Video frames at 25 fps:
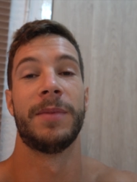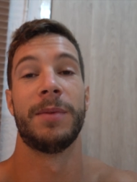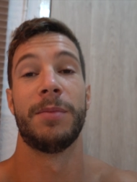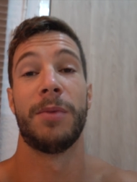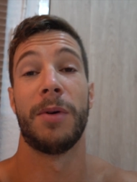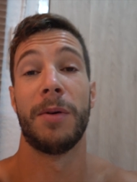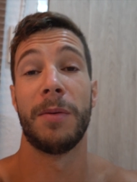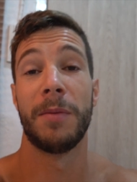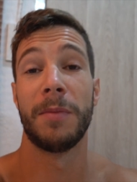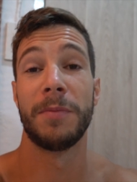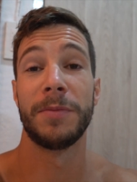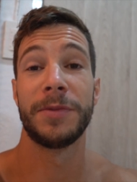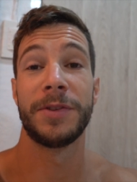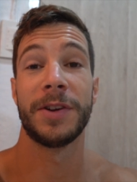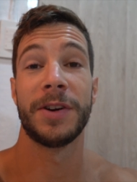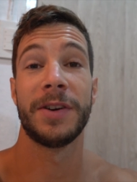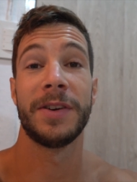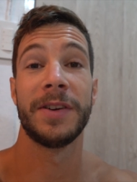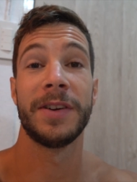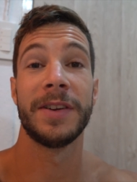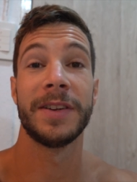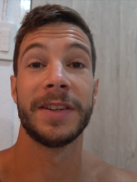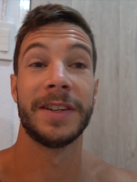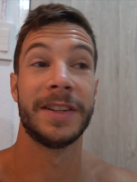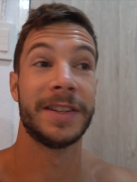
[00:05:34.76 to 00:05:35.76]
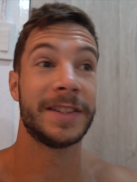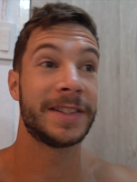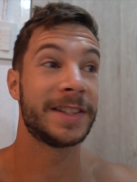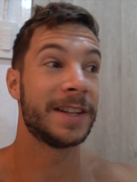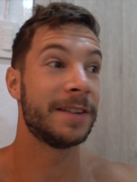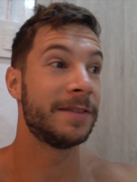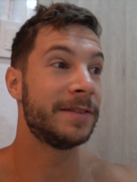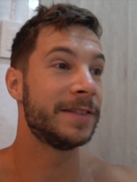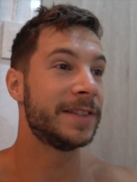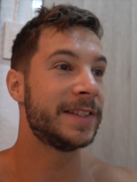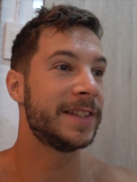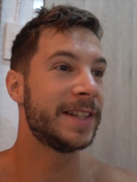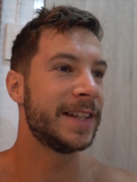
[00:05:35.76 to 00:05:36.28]
Mais bon, en même temps, euh, ça
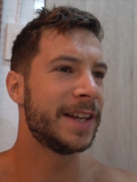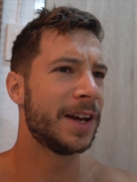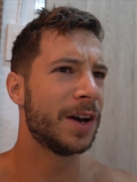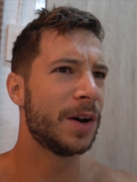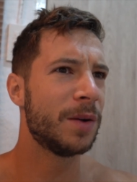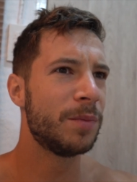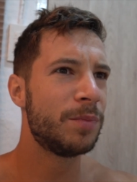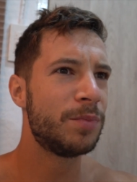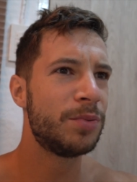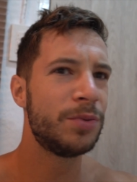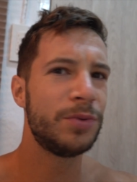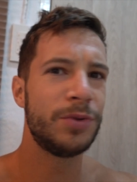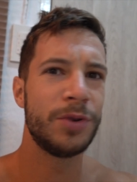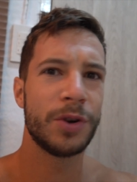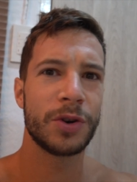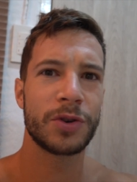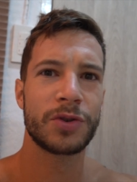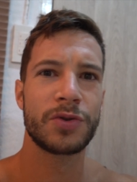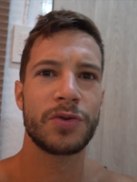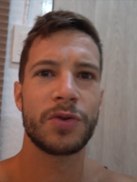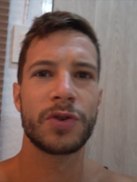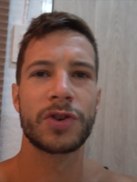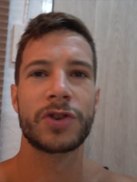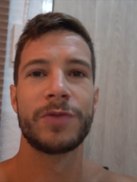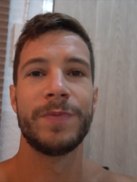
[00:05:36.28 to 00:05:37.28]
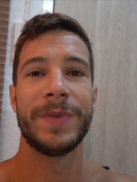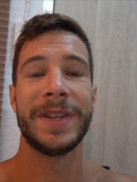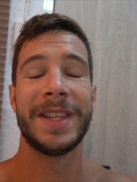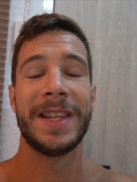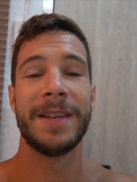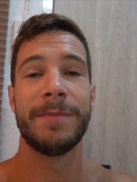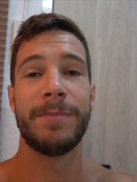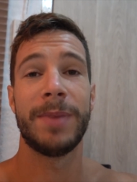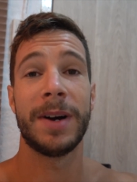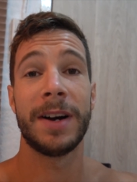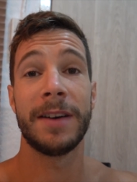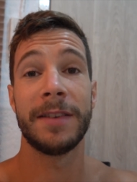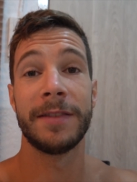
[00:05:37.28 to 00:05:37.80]
faisait euh, plusieurs jours que je m'étais
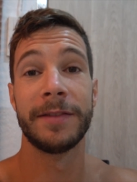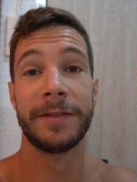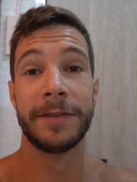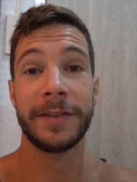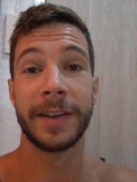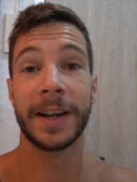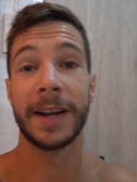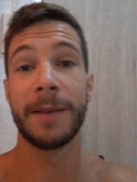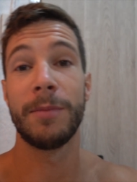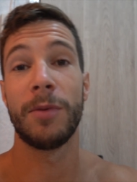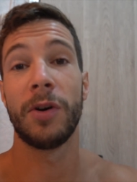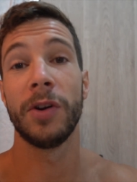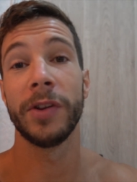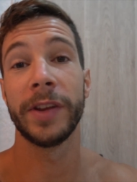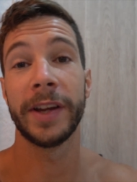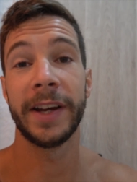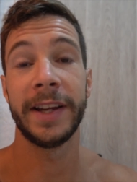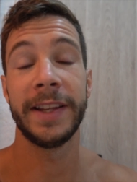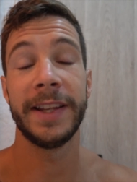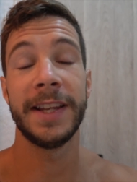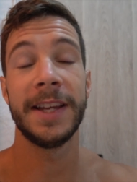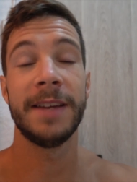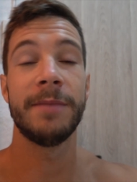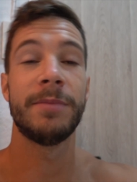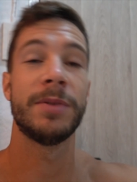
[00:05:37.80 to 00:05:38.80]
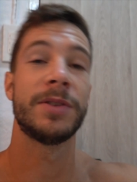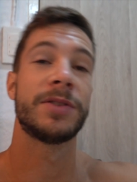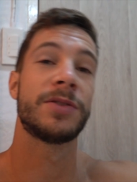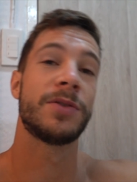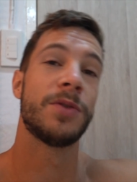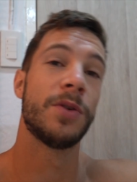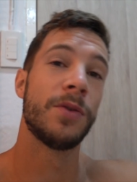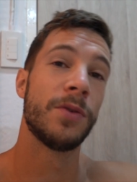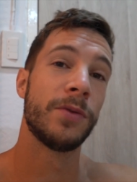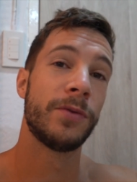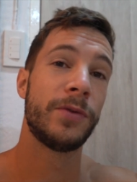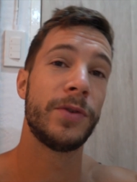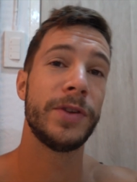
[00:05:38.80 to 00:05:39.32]
pas vraiment entraîné parce
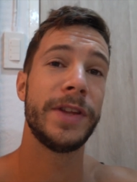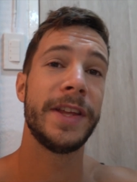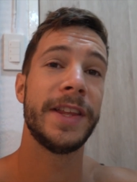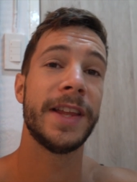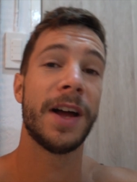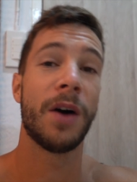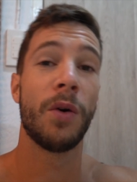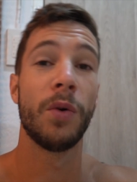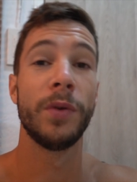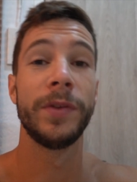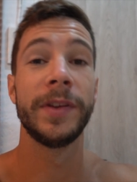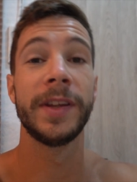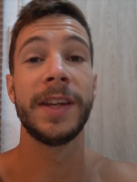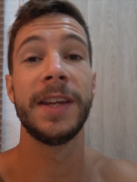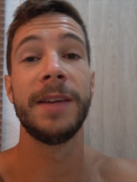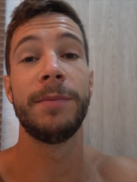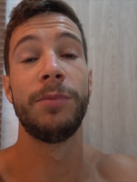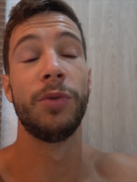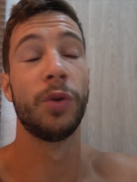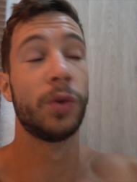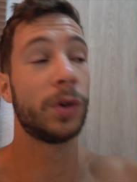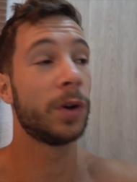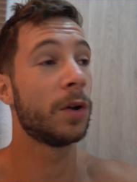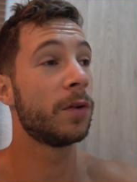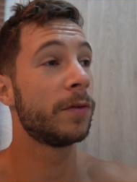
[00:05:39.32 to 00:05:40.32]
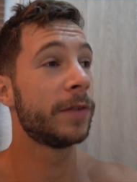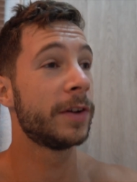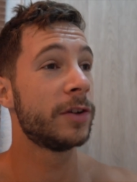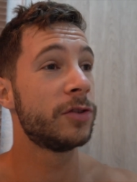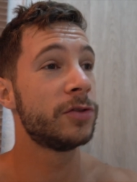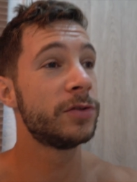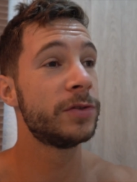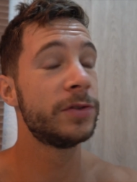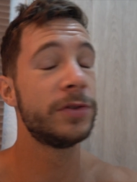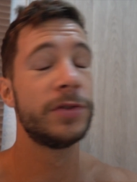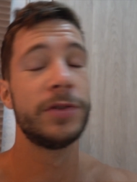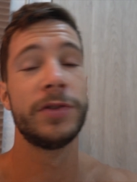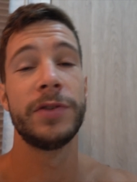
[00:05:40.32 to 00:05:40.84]
qu'on venait d'un road trip. Donc là, on vient
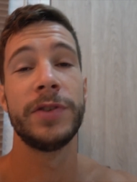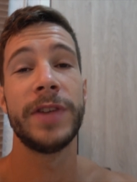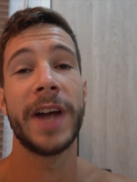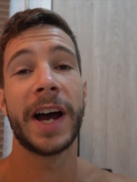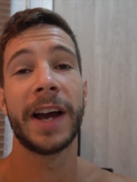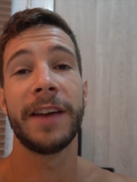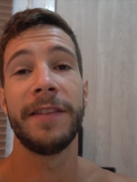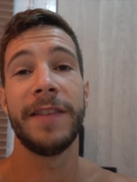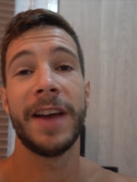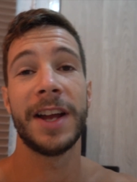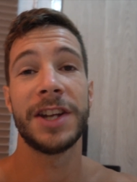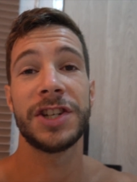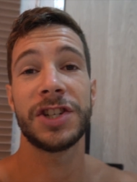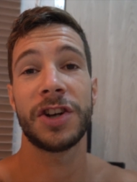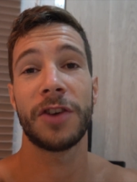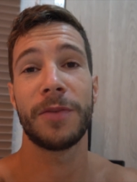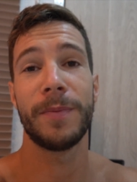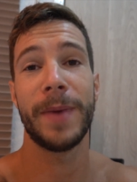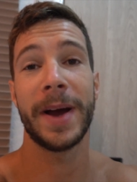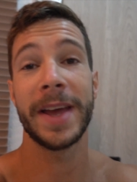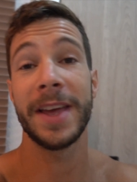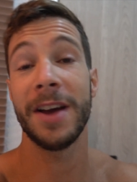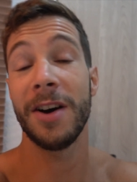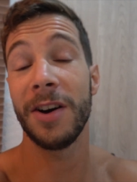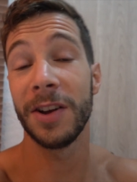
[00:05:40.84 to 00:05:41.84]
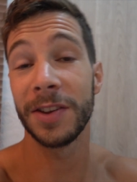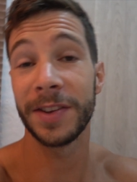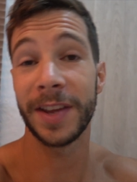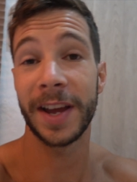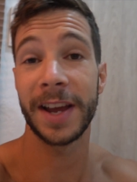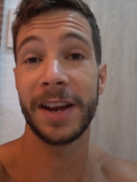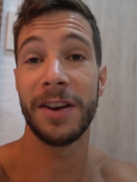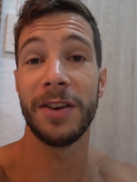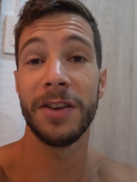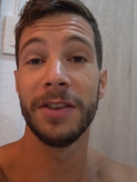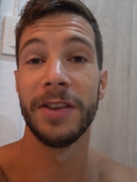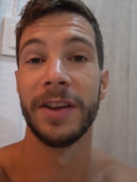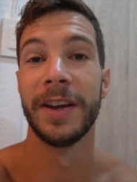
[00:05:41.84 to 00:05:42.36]
juste d'arriver à Chiang Mai en
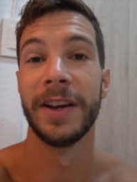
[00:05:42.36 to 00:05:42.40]
Thaïlande.